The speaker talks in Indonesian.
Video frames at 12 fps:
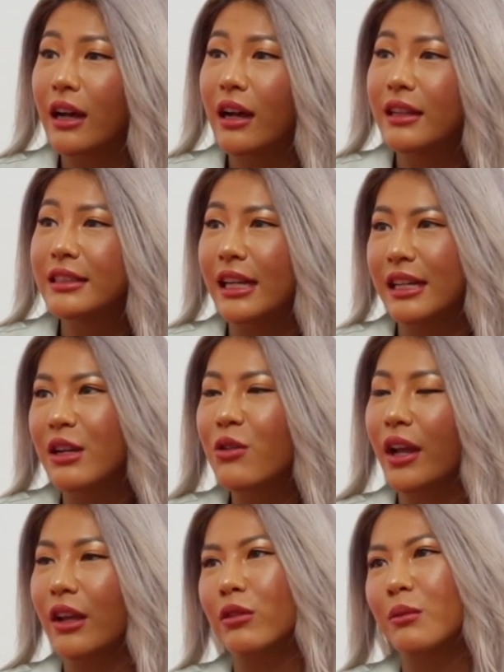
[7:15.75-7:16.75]
Hmm. Jadi
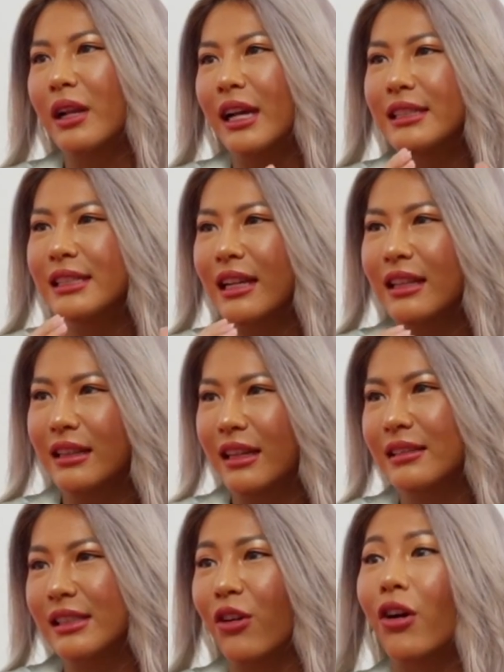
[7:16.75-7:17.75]
gue ikut hmm. belajar
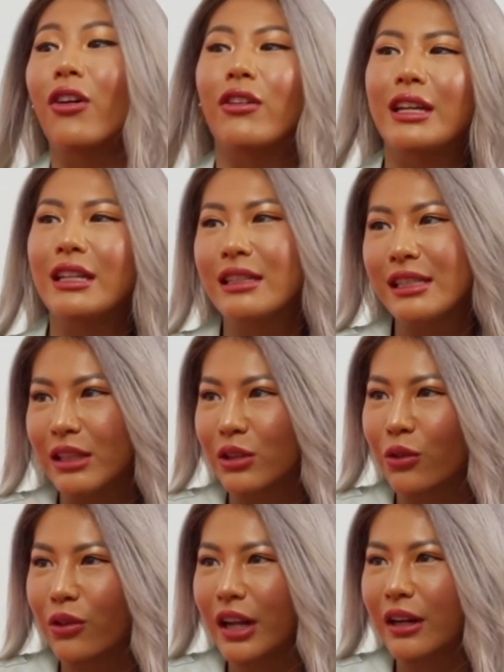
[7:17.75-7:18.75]
tentang psikologi di
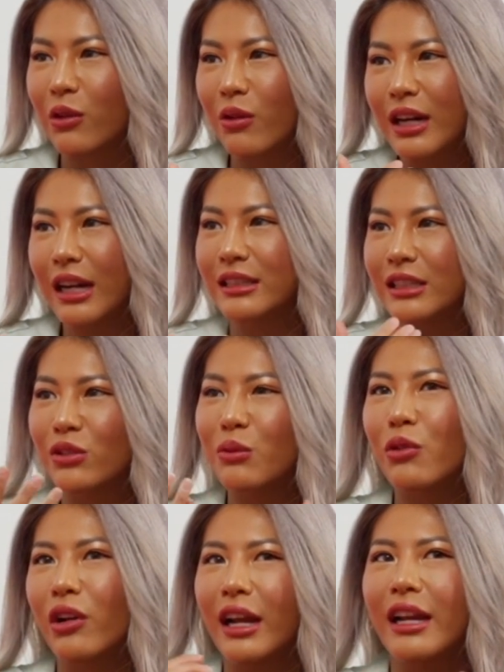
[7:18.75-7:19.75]
situ dan gue dari situ
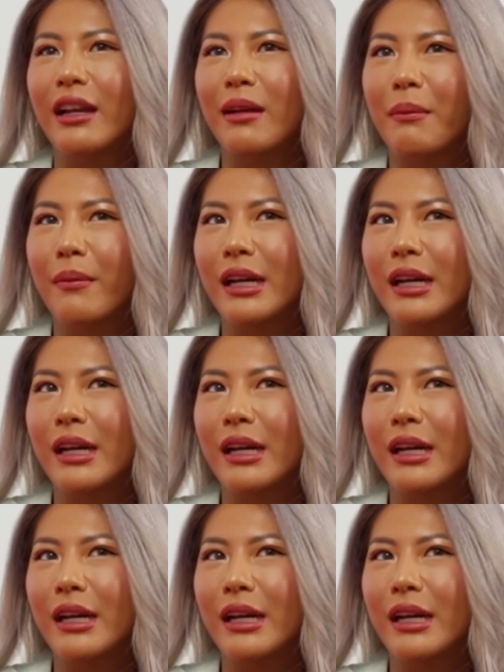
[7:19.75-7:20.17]
mulai